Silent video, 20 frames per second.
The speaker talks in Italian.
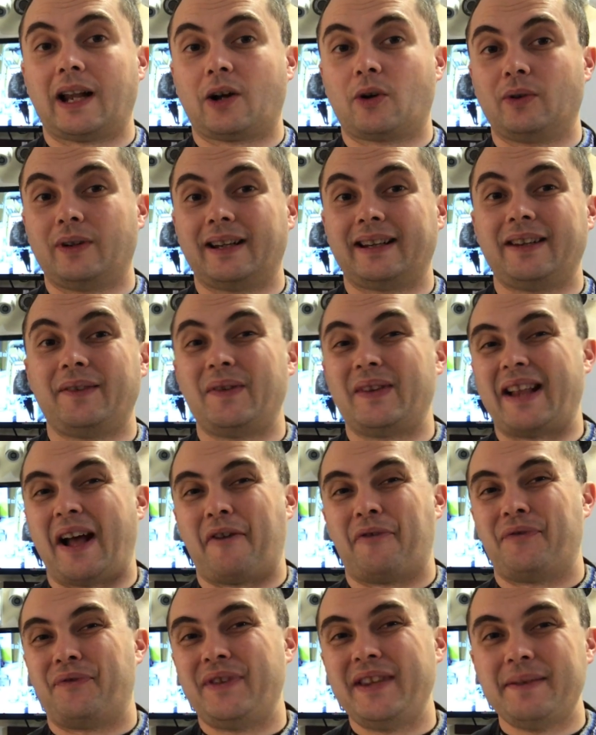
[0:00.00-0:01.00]
della connettività
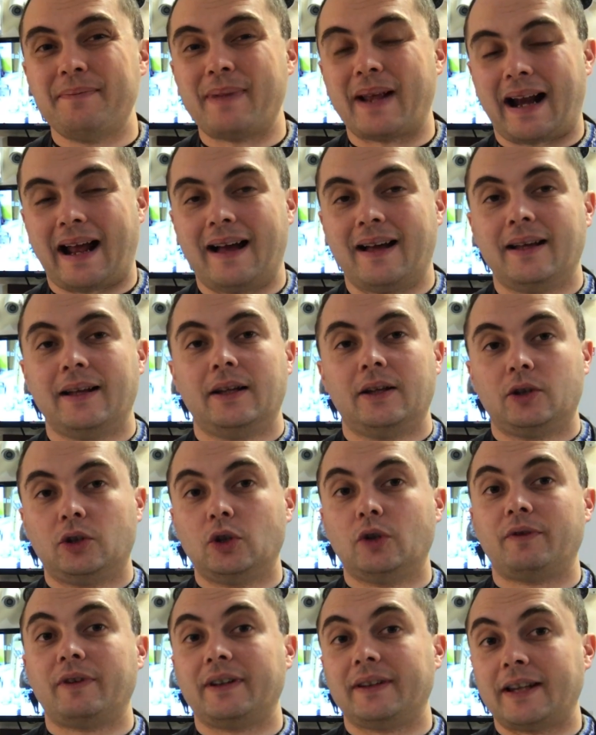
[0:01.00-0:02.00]
fibra,
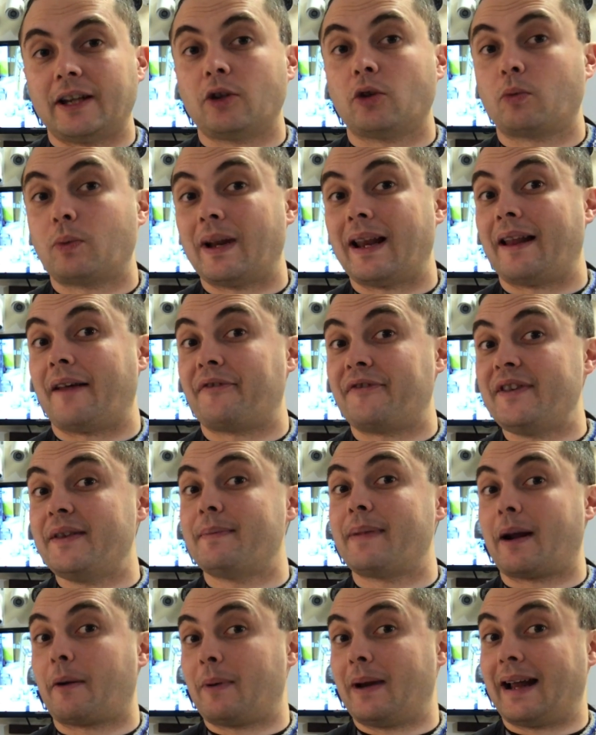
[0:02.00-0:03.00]
dove intendo quella la fibra,